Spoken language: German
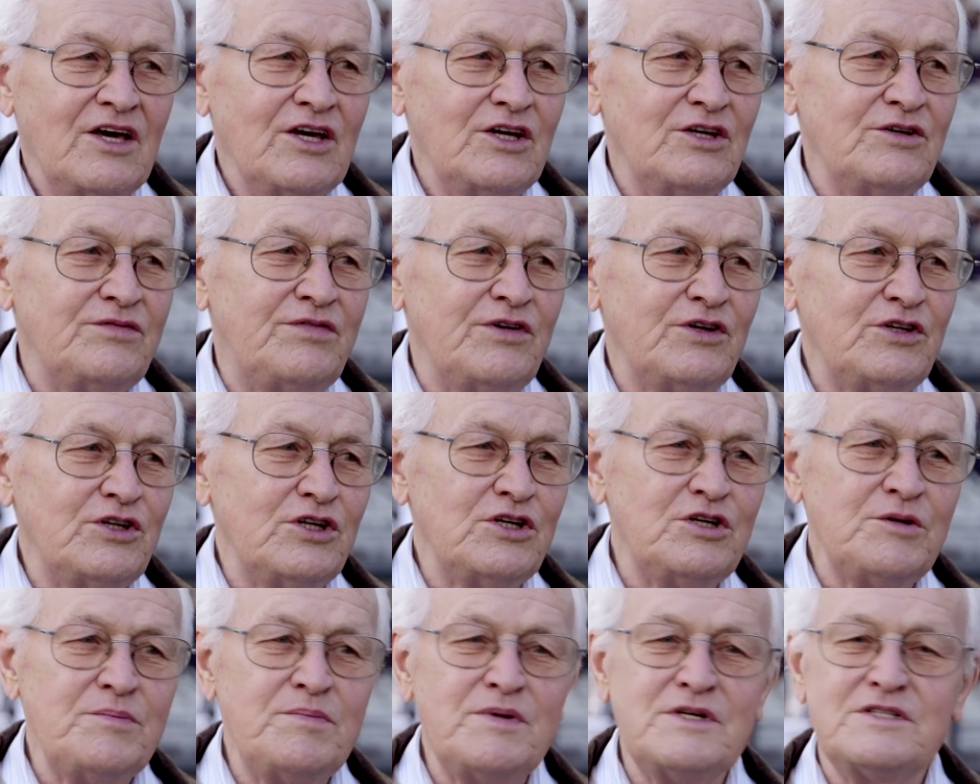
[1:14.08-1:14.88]
Ich würde
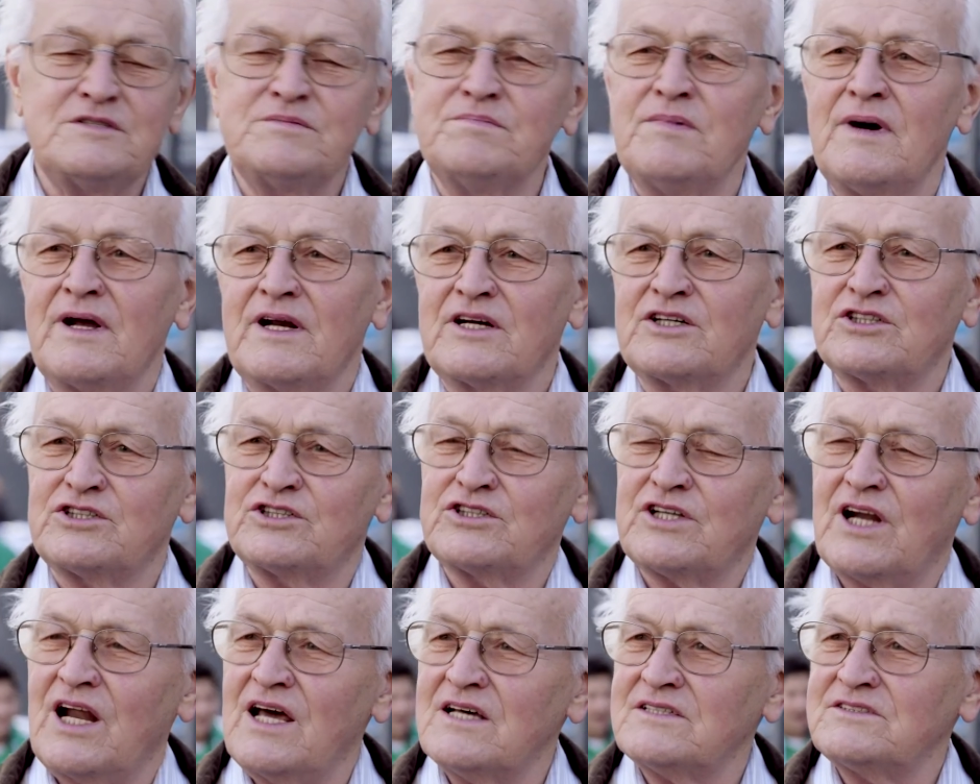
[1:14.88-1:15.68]
die
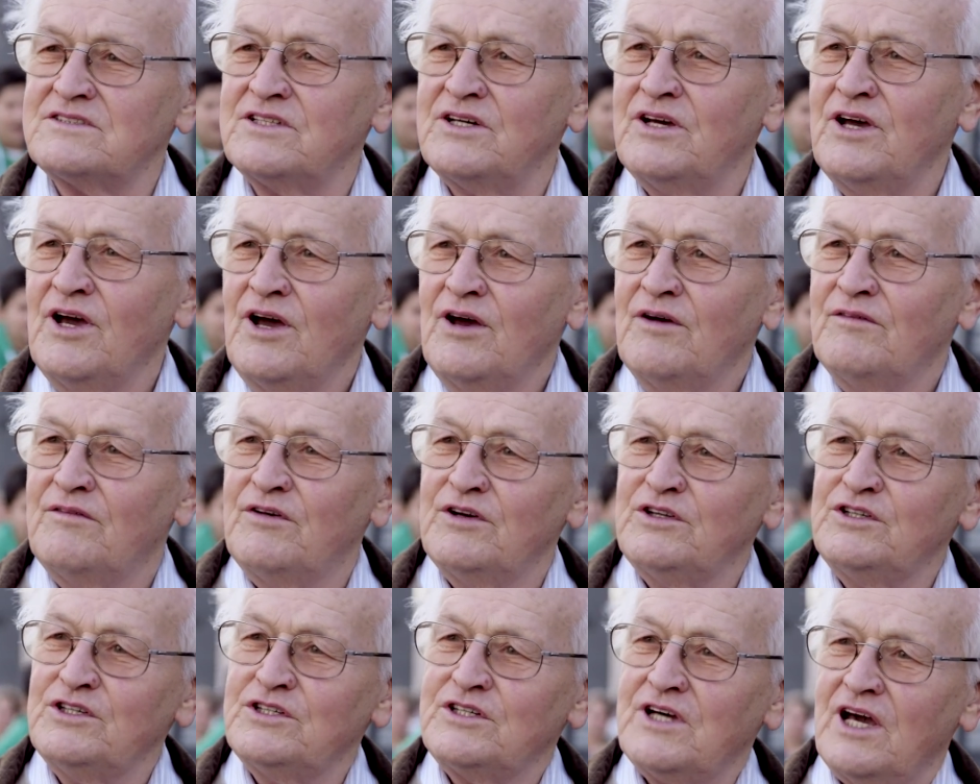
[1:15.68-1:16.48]
Bismarckstraße
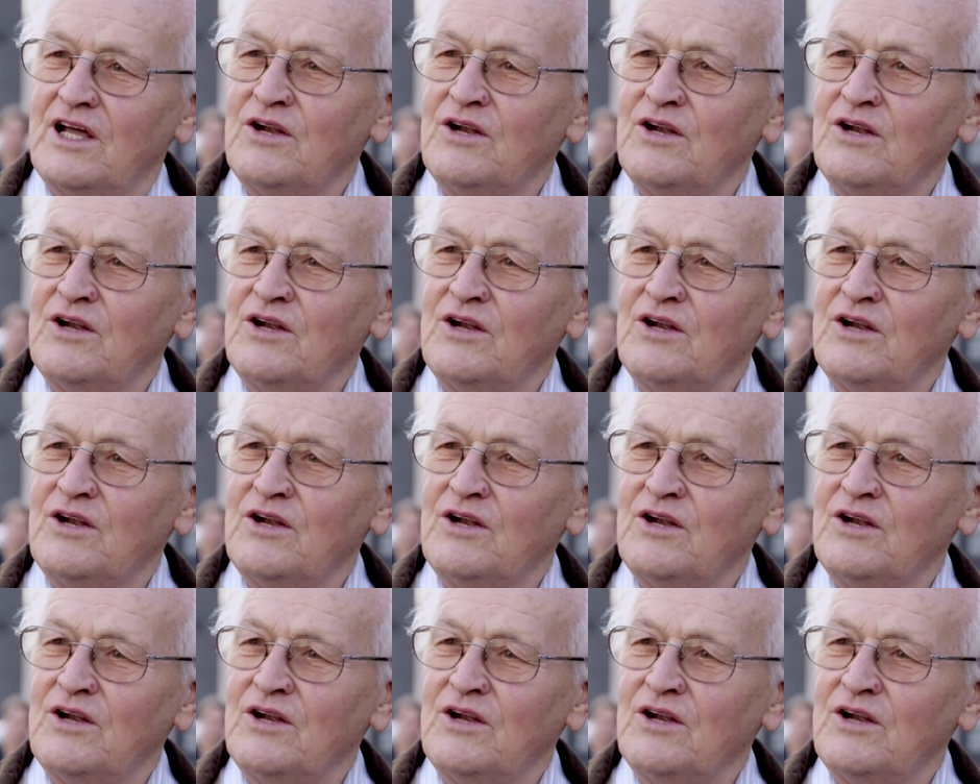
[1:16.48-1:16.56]
würde ich